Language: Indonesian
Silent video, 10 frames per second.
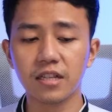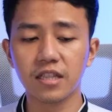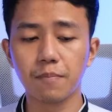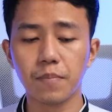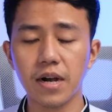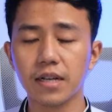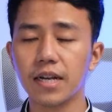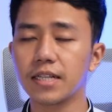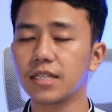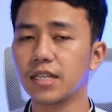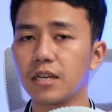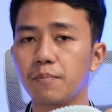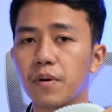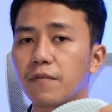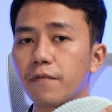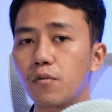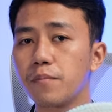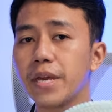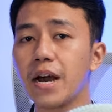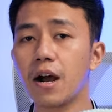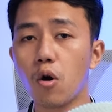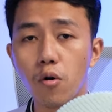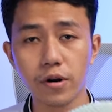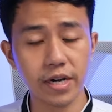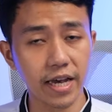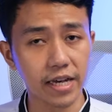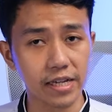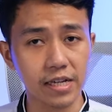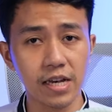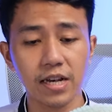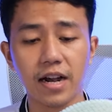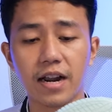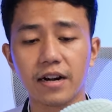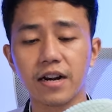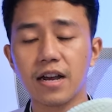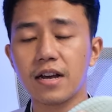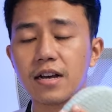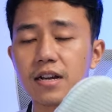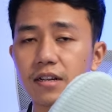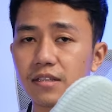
tetap ngasih perform yang oke okay, karena